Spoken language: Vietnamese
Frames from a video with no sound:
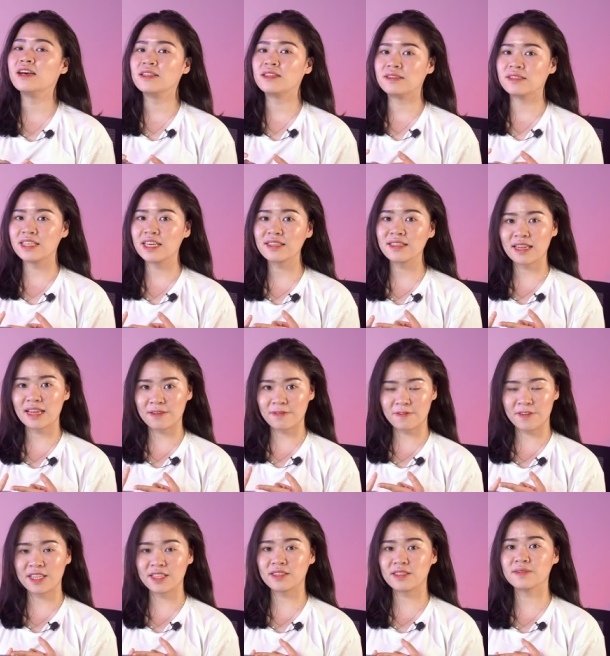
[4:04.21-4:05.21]
Thứ nhất là
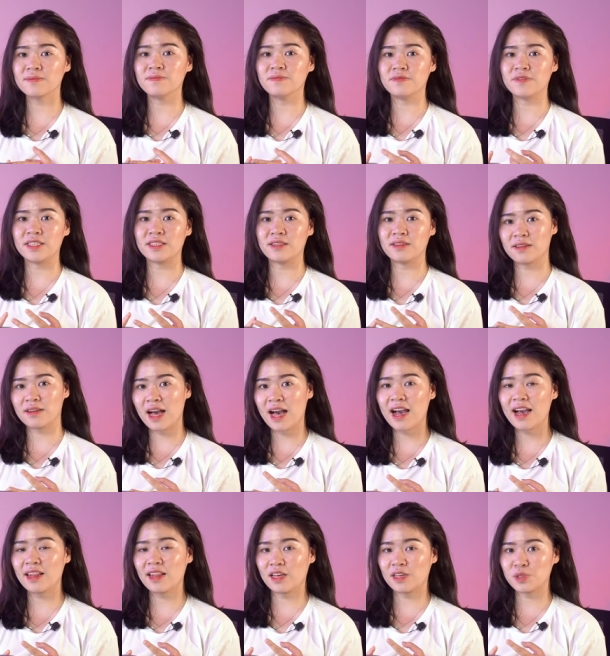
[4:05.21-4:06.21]
Phantom và thứ
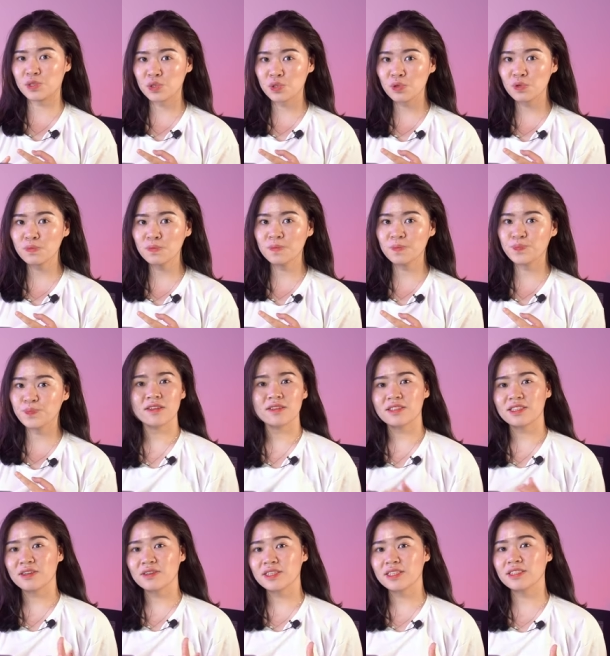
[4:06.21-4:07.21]
hai là Sloop.
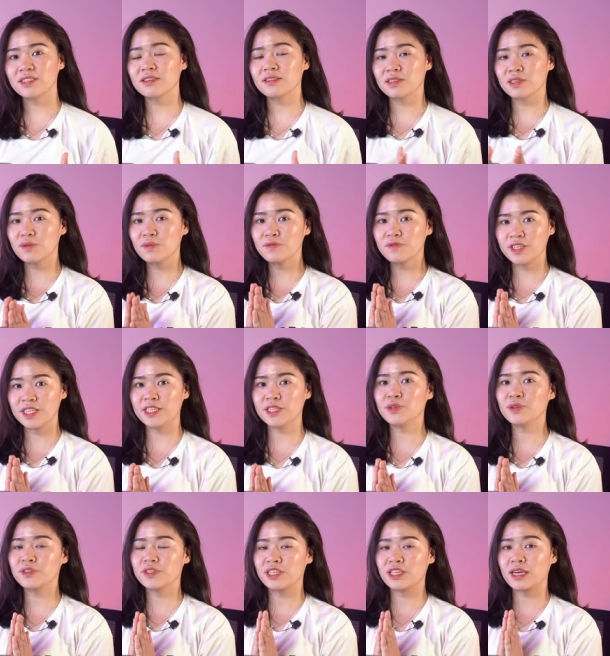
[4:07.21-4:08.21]
Sau khi sở hữu ví
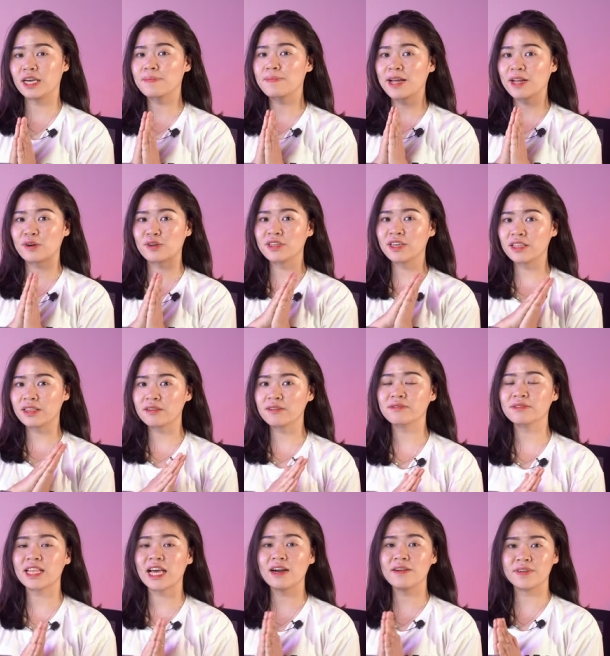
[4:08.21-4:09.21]
rồi thì các bạn có thể
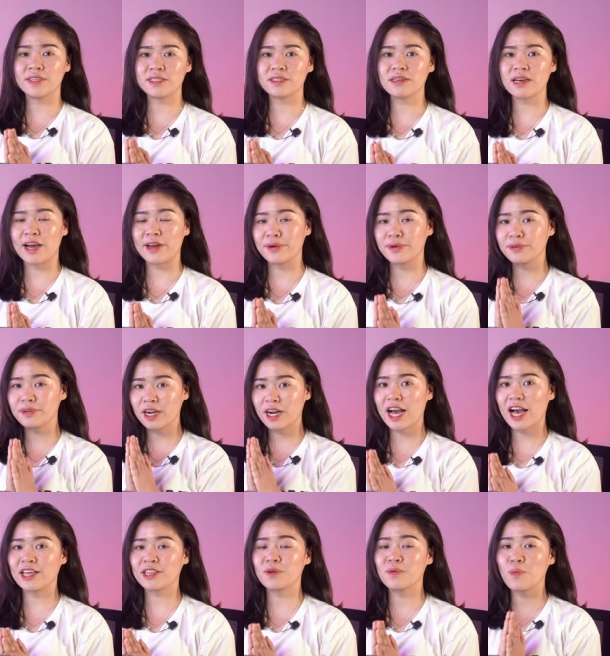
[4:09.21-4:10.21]
tương tác với dự án OK
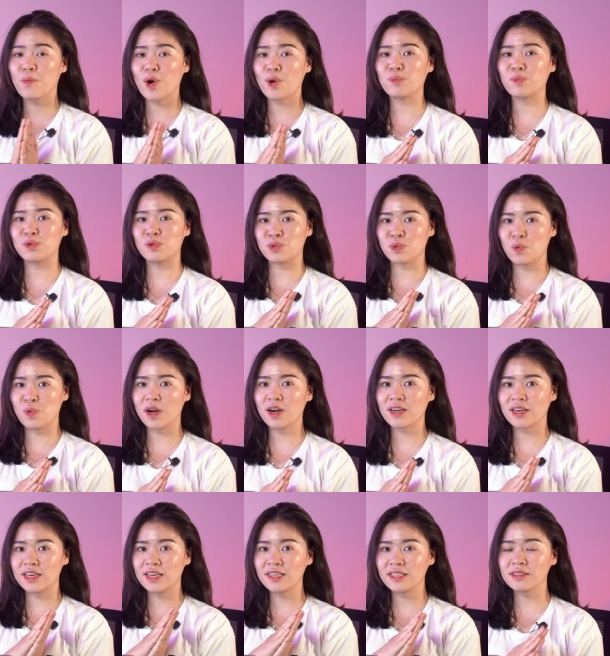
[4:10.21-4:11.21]
thông qua một số các
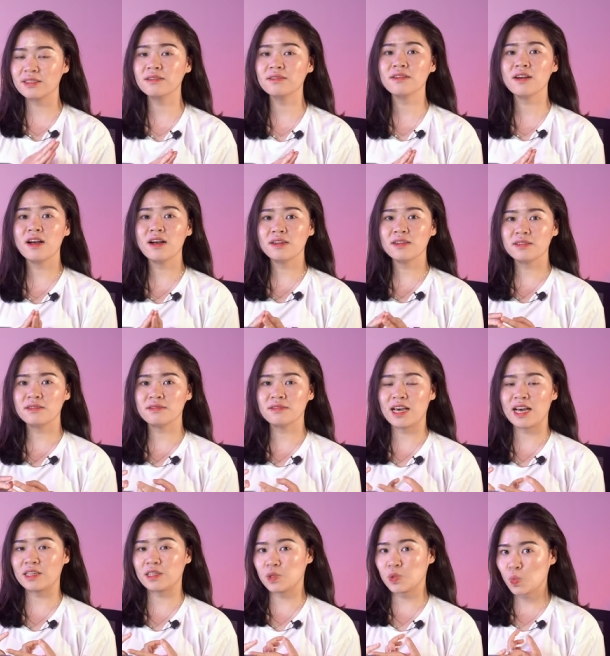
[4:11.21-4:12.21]
cái hình thức như
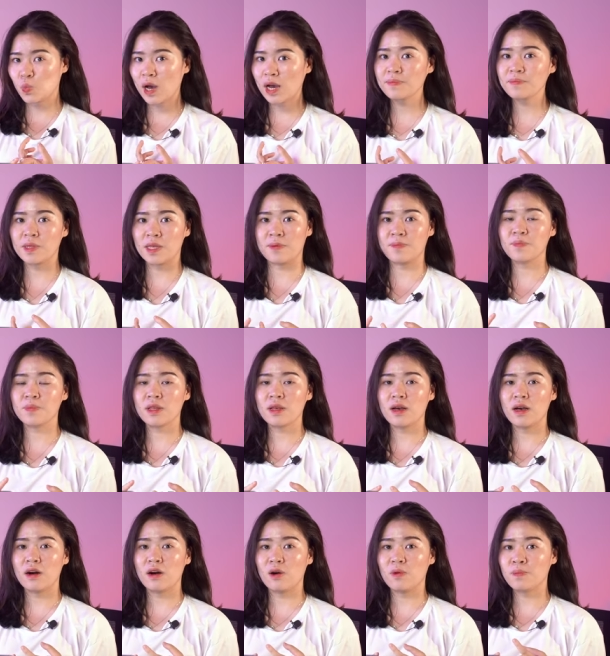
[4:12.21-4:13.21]
là swap này,
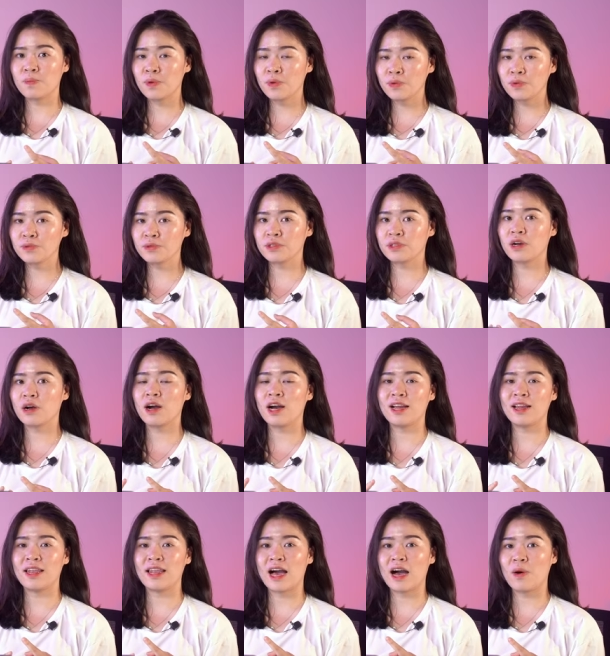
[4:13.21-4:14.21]
uh, ờ, pools
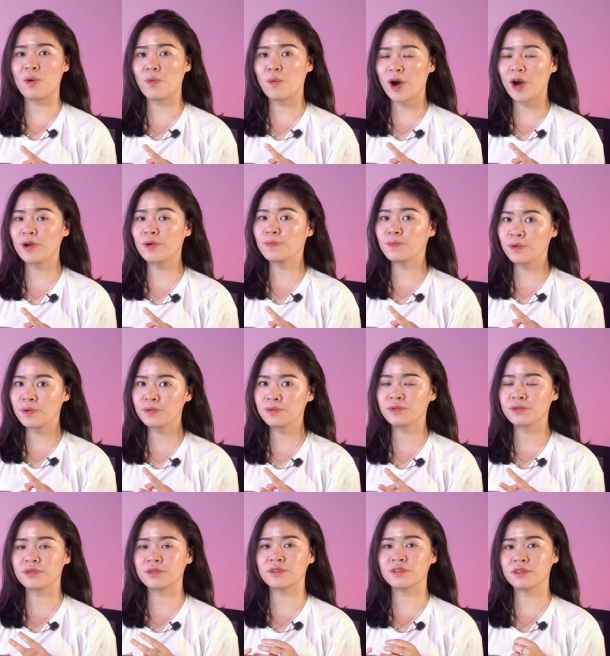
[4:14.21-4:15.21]
hay là wire
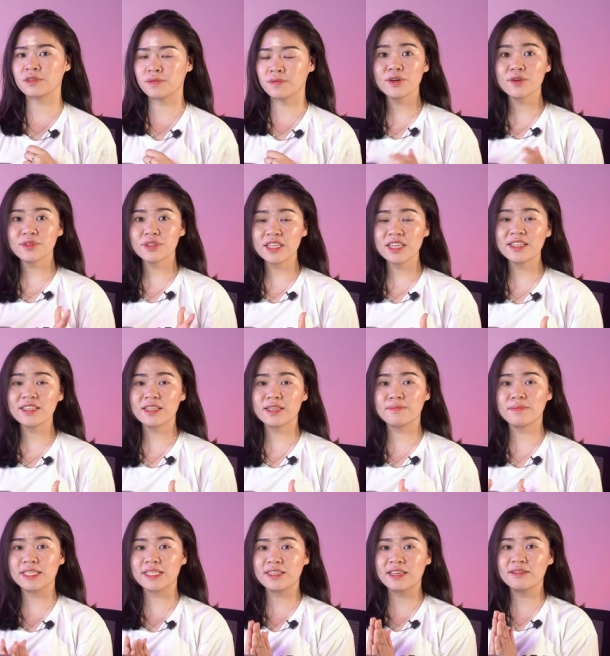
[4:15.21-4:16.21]
pools. Đầu tiên thì
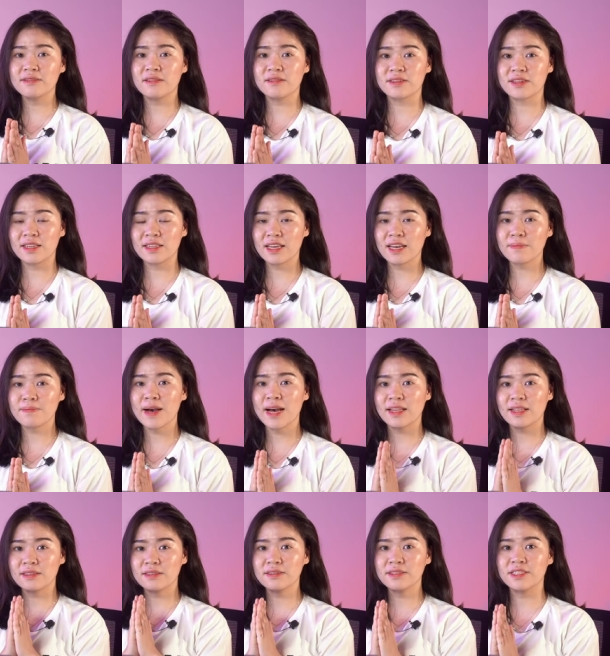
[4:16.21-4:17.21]
mình sẽ hướng dẫn các
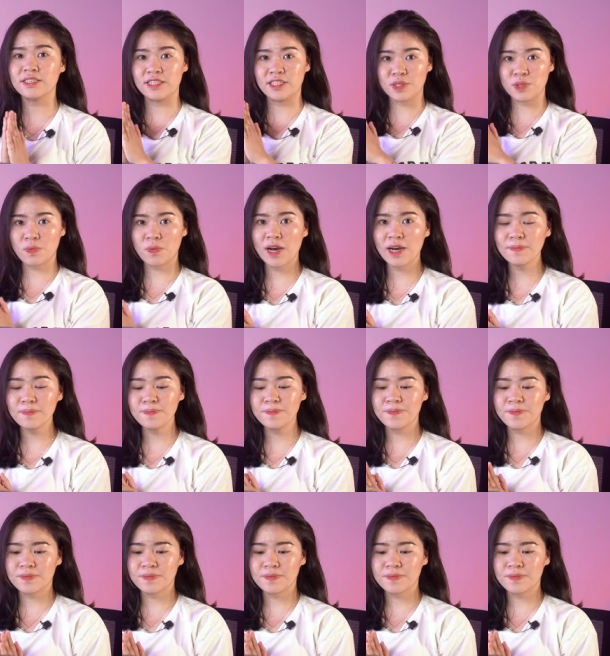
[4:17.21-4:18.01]
bạn cơ chế swap.